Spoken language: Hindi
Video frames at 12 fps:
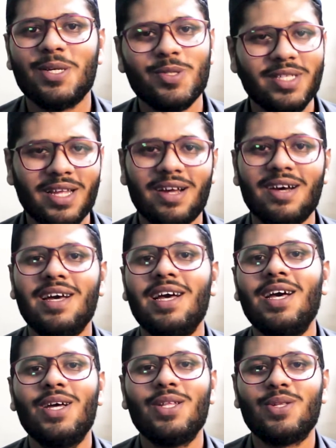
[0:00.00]
थे उस तरह
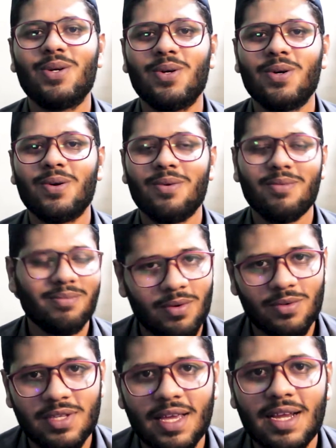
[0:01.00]
तो
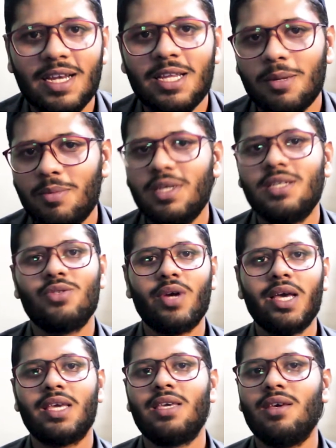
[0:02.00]
सेकेंड डे भी
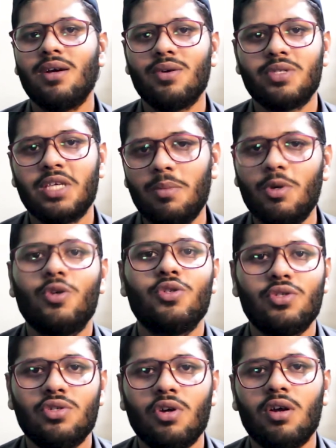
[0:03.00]
इंजॉय किया उसके भी कुछ
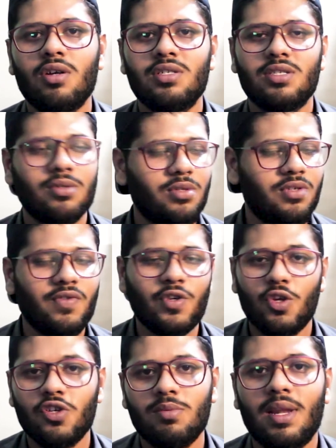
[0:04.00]
शॉर्ट्स कुछ
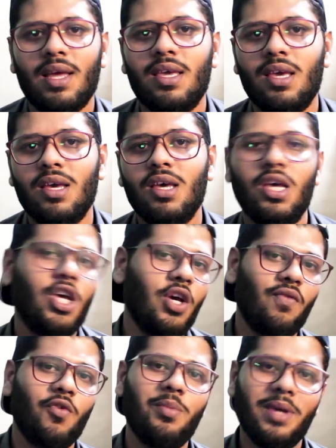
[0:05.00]
वीडियोज़ बनाई हैं
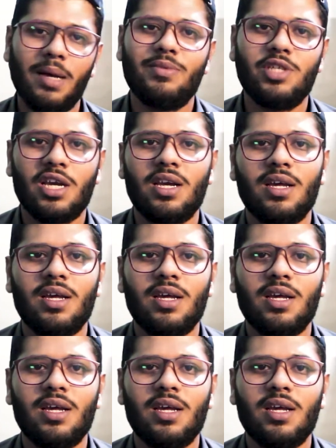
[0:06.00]
वो भी आप चेक